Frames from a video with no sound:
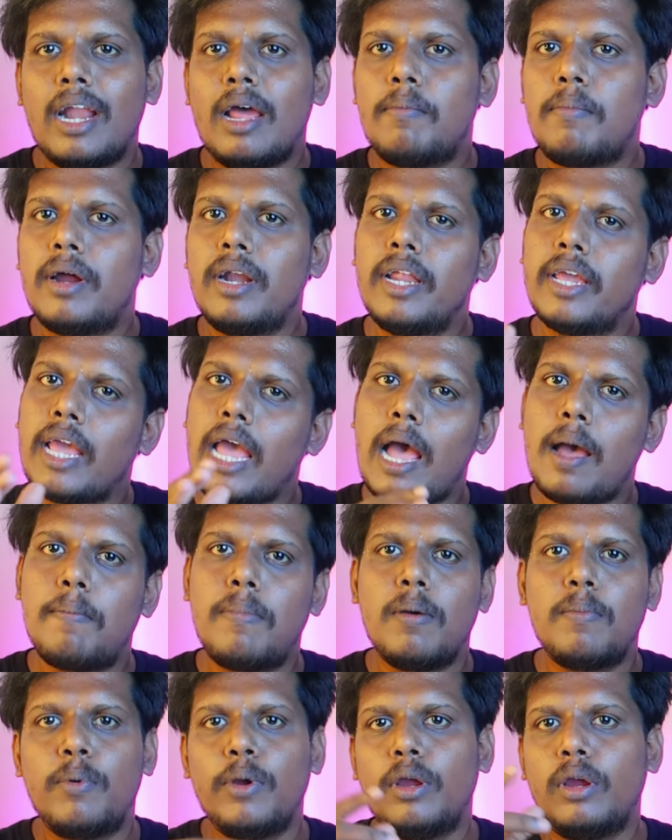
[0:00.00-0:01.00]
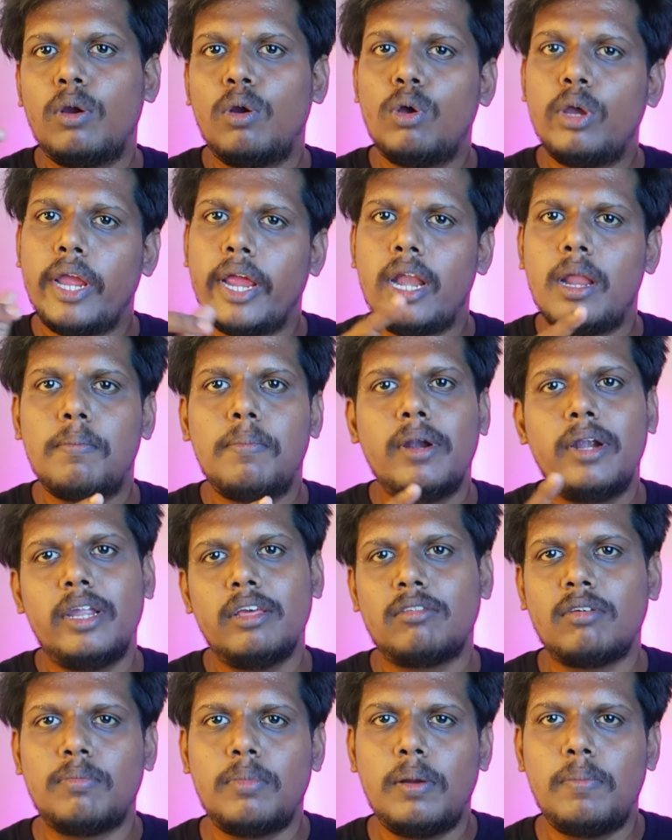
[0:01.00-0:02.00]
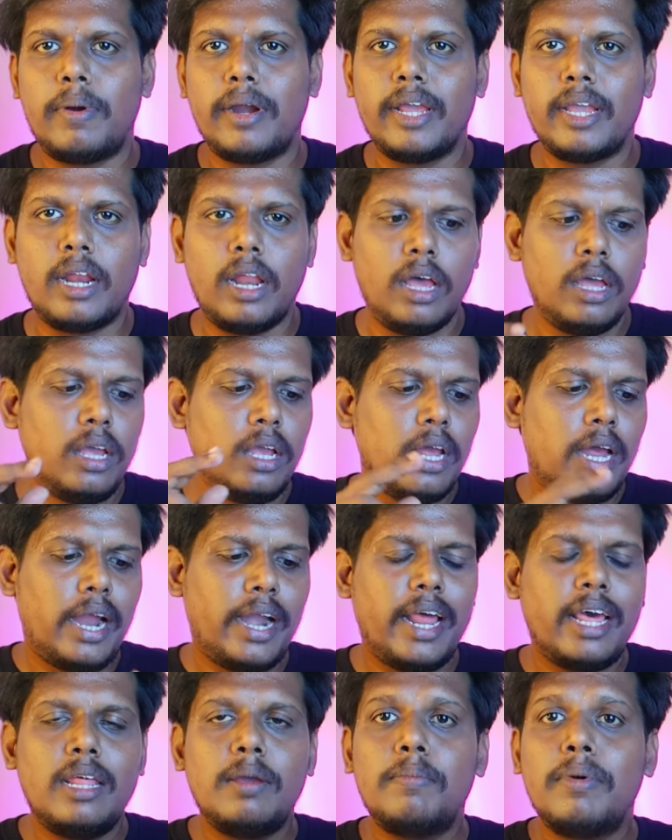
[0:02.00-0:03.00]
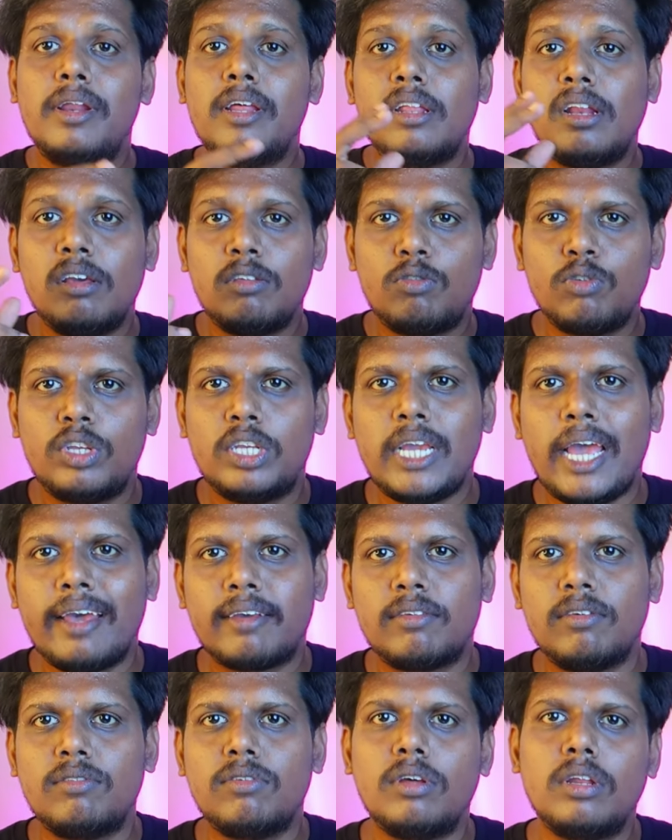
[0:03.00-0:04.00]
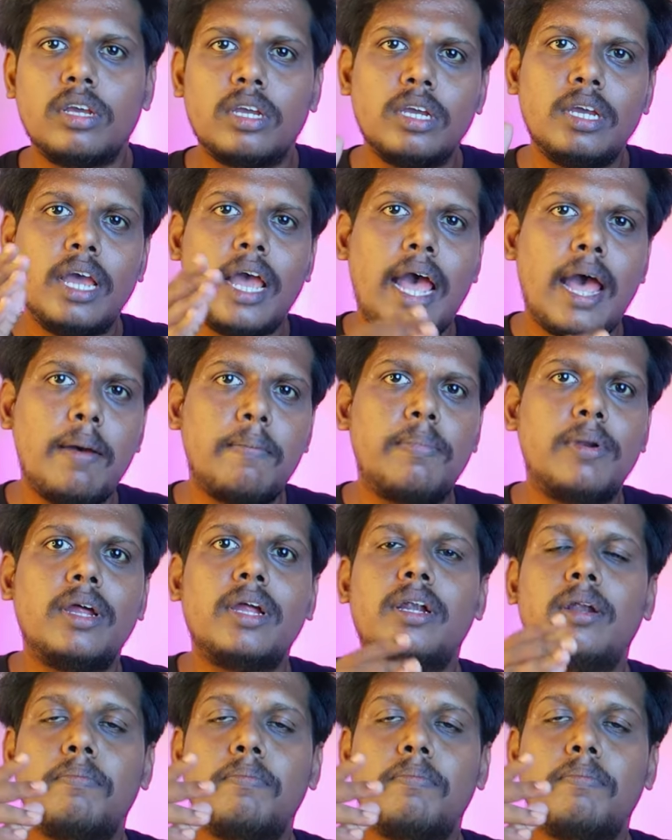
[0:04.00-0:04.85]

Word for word: வேணாமான்னு நீங்கள் ஆப்பில் போய் கூட என்னபிள் டிசபிள் பண்ணிக்கலாம் அண்ட் அதே மாதிரி இதில் சுவிட்ச் ஆக்சஸ் இருக்குது ஆப்பில்